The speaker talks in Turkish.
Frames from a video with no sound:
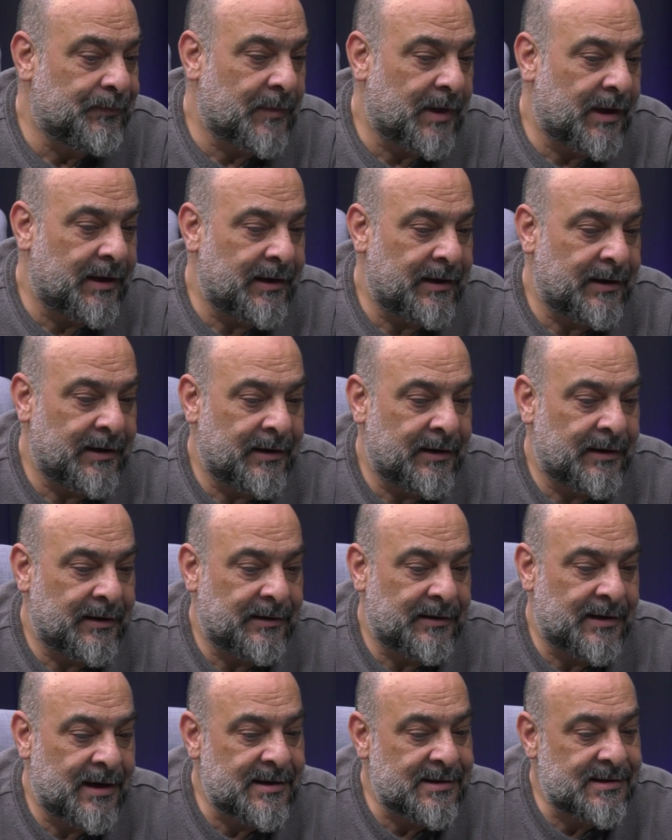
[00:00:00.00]
e,
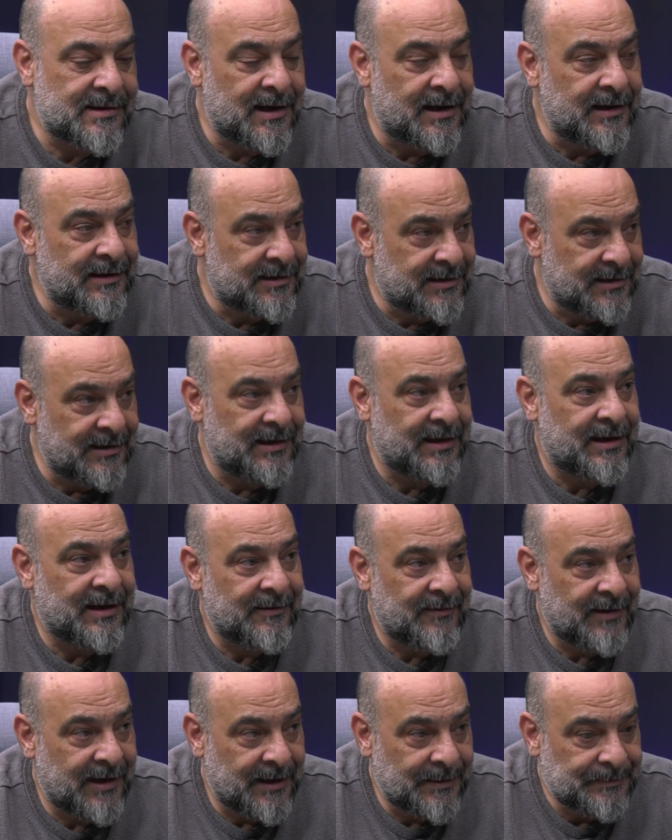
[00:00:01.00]

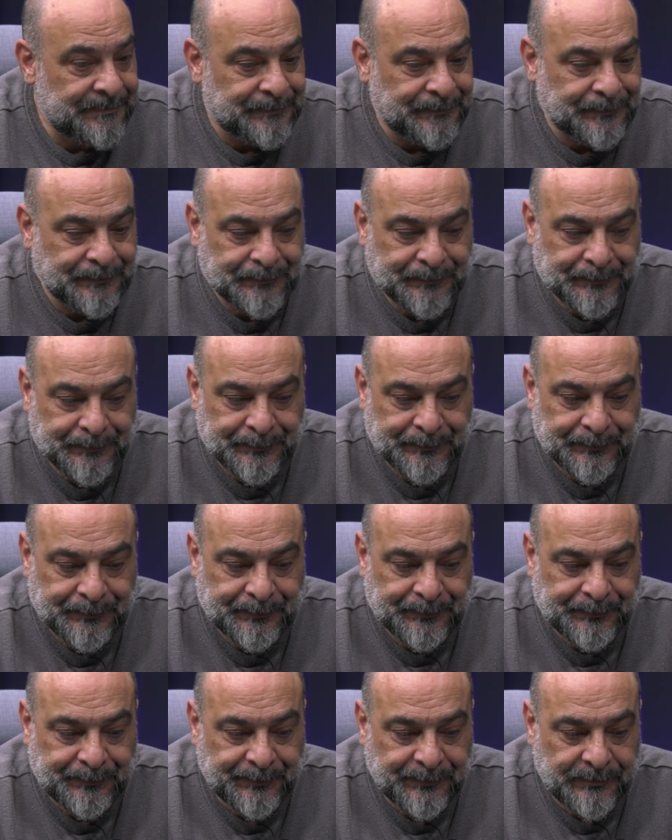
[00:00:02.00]
rastlantılara ve
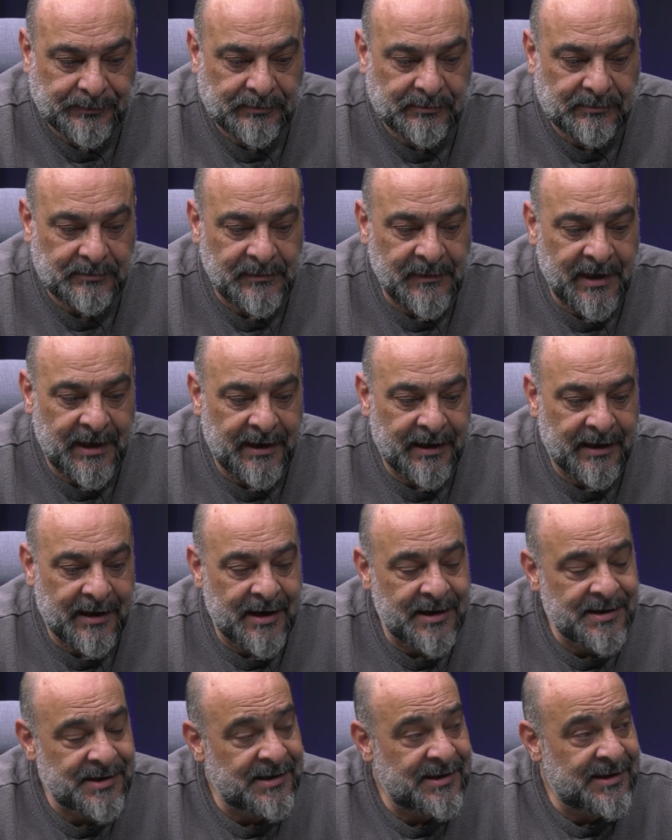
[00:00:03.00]
e,
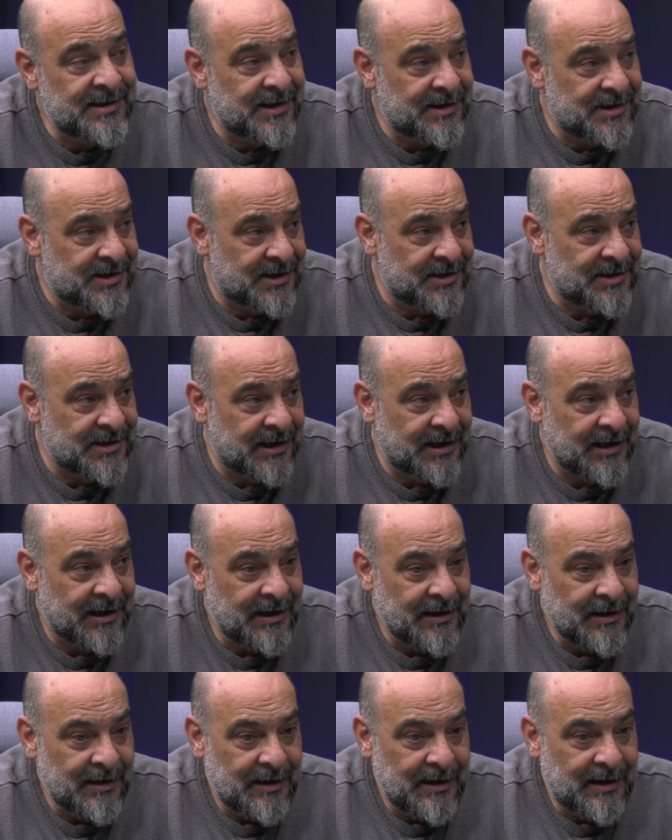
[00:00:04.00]
karşınıza çıkacak
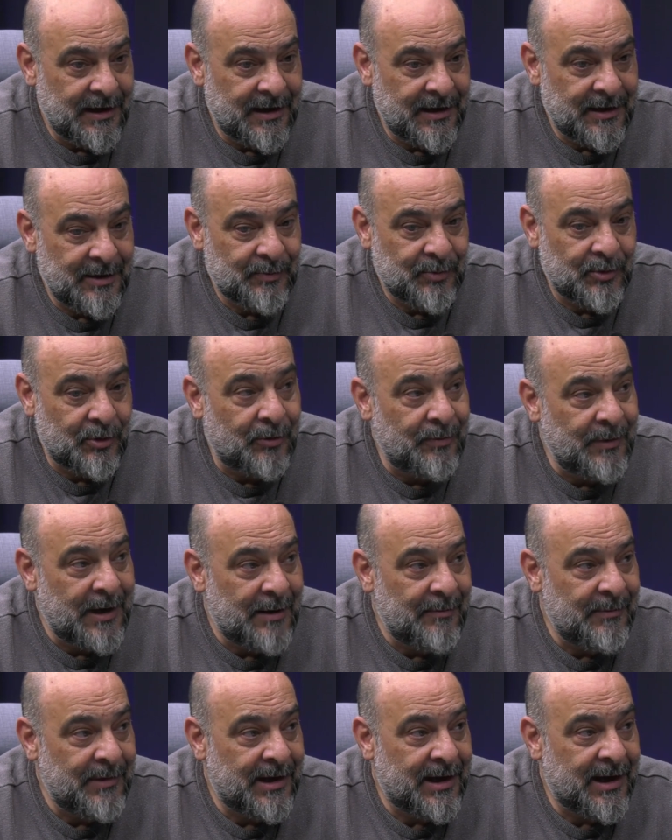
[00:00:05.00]
e,
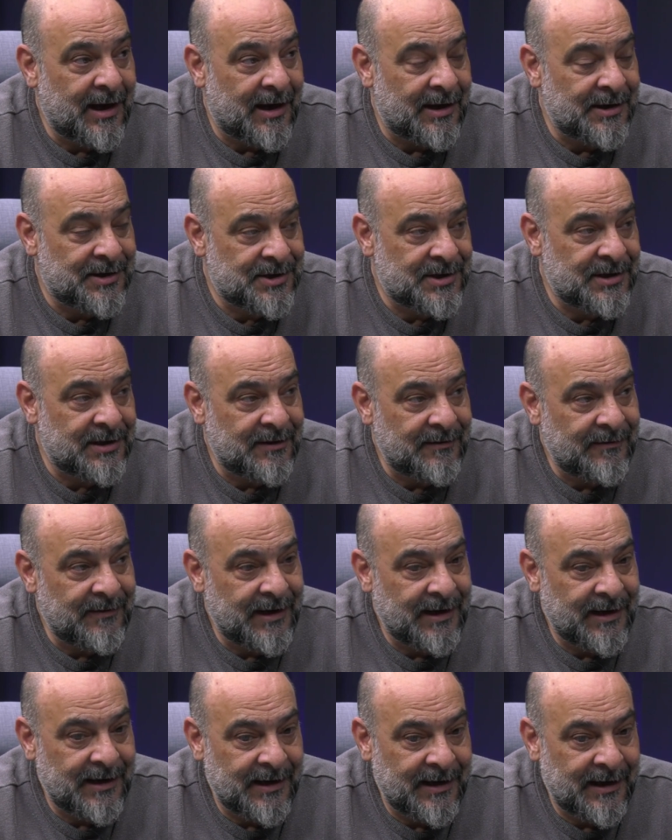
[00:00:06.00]
problemlere açık
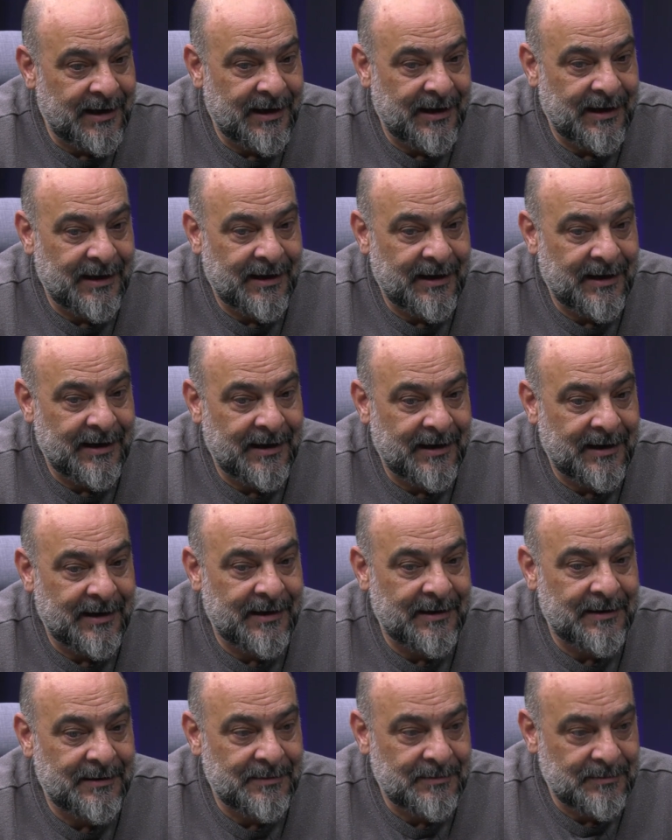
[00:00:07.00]
ve e, e,
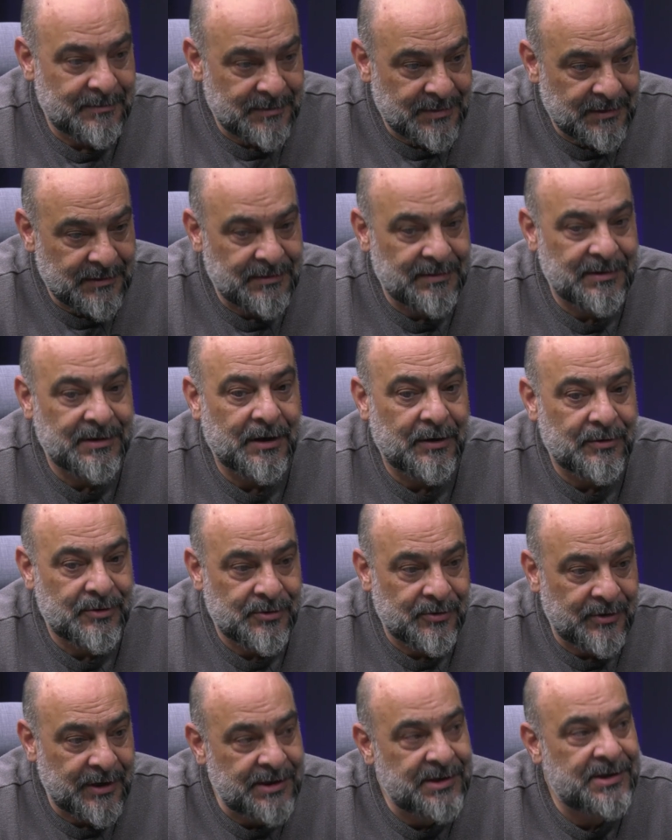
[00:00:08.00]
e
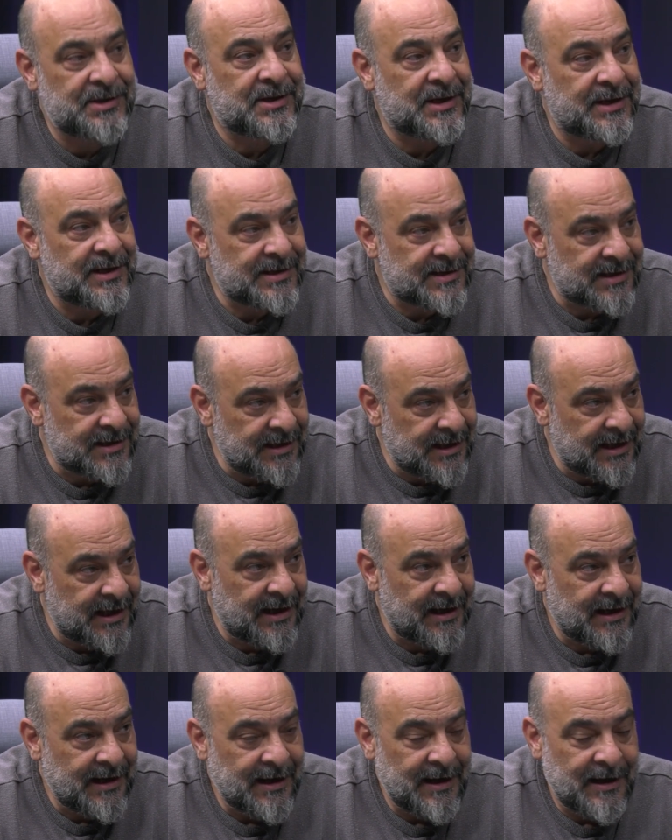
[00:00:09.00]
süreç
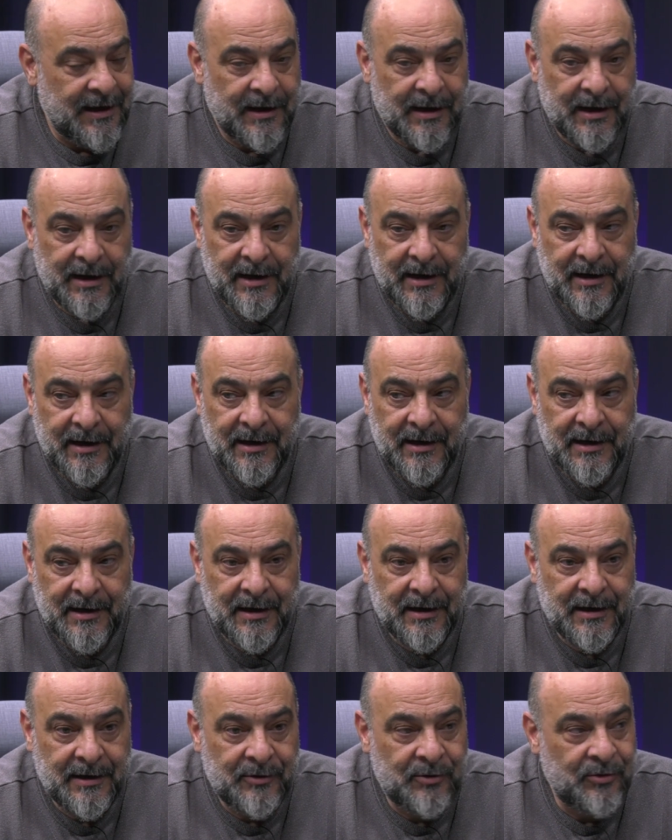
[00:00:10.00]
içerisinde e,
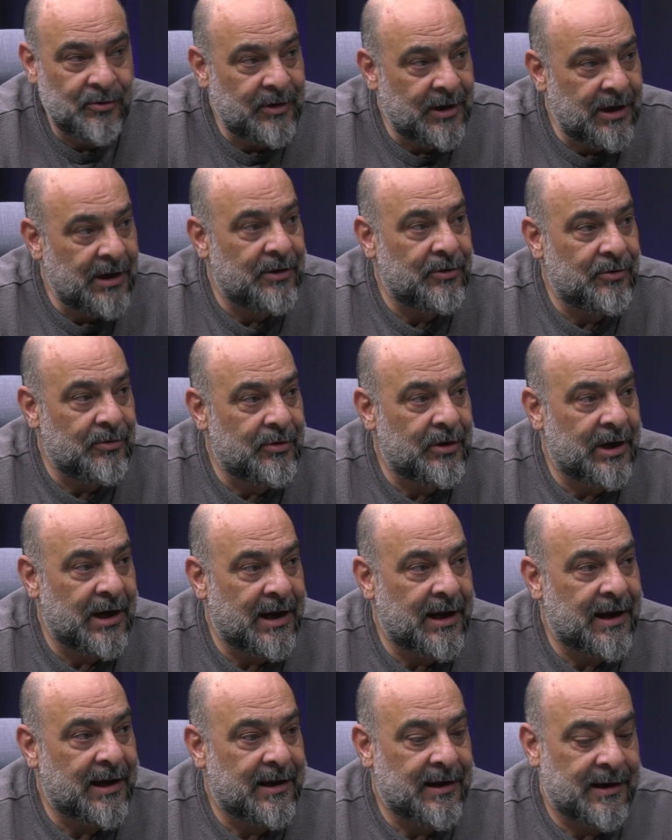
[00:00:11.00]
yürüye
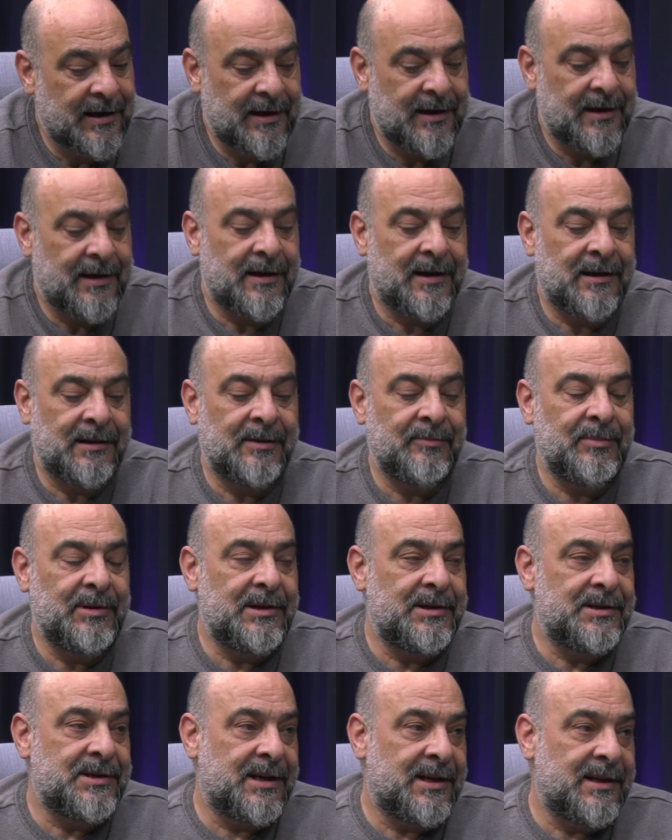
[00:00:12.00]
yürüye e,
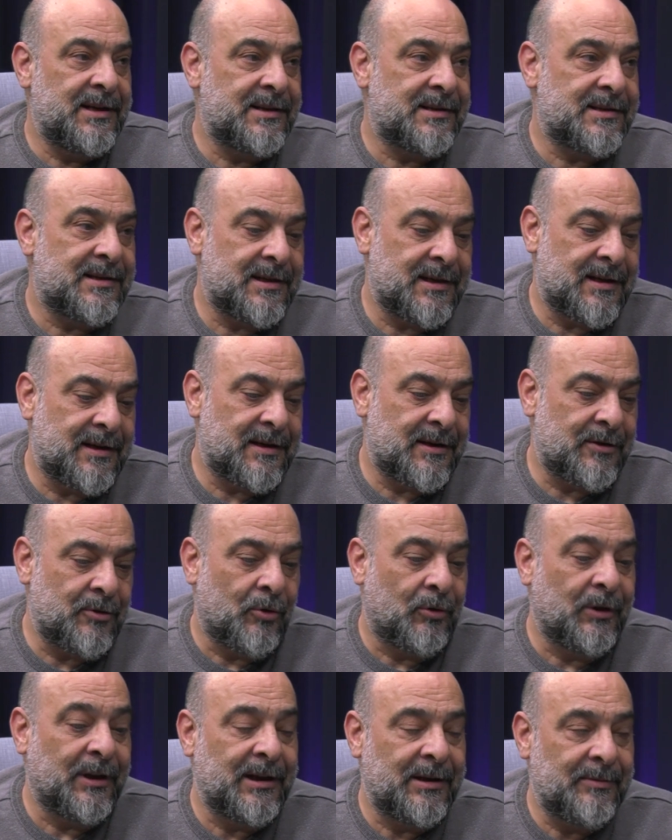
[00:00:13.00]
alabileceğiniz, e,
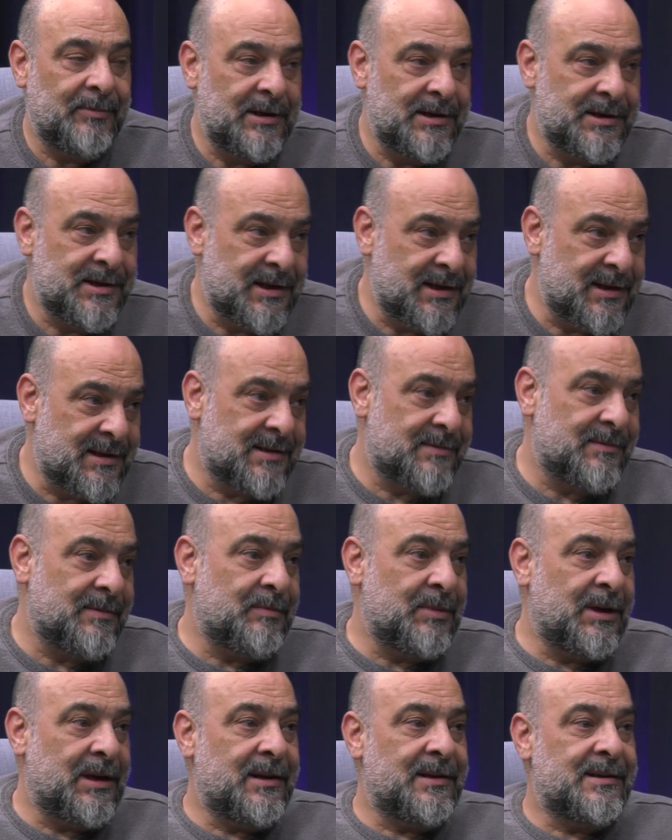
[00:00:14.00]
yol alabileceğiniz
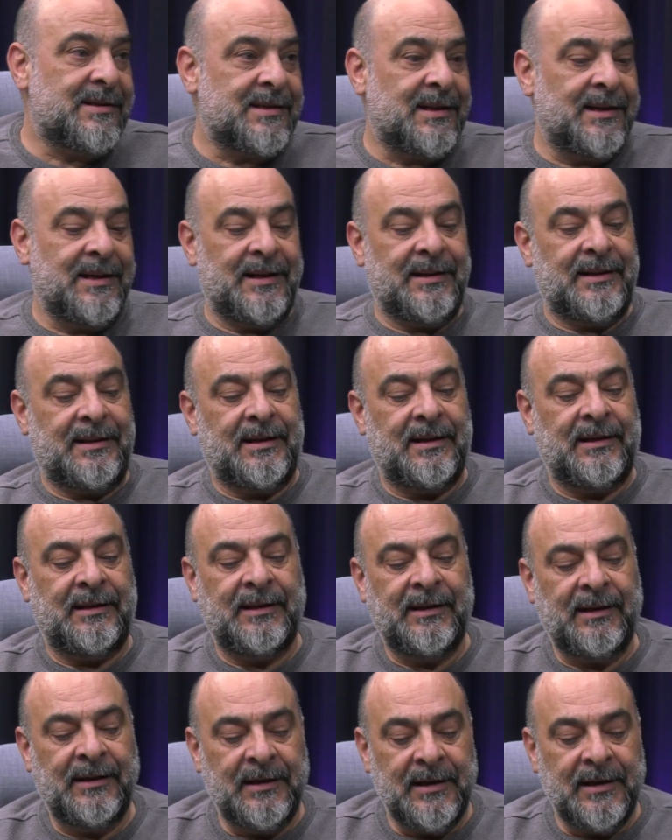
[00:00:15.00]
bir sanat dalı.